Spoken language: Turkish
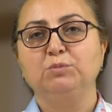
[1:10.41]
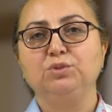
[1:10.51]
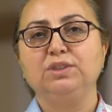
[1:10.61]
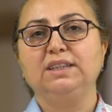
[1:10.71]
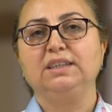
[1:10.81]

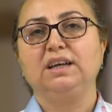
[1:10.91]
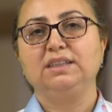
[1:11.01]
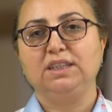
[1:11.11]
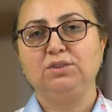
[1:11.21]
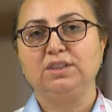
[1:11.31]
Bunun nedeni
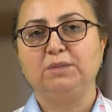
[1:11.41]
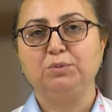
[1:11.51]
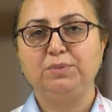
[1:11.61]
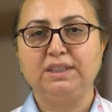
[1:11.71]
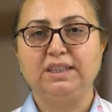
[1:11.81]
alkali olan
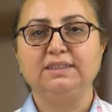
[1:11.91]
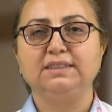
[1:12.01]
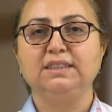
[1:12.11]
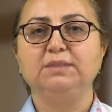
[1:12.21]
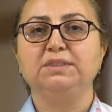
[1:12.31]
bu pillerin
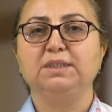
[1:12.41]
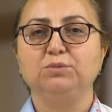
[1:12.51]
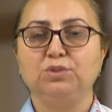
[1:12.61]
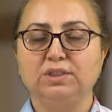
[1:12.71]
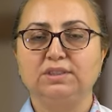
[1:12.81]
sindirim sistemi
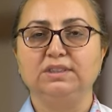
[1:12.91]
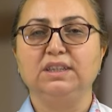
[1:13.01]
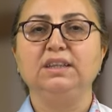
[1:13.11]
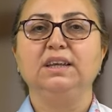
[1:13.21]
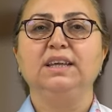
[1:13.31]

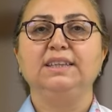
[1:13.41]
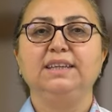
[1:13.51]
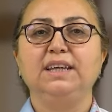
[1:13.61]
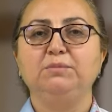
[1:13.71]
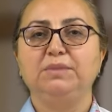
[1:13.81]
mukozasında
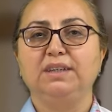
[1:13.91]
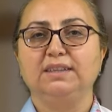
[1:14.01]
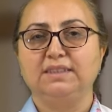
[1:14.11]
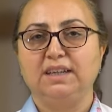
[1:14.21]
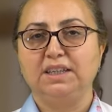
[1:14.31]
yerel bir
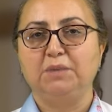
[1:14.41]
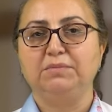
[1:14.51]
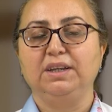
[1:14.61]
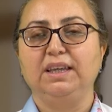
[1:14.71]
hasarlanma,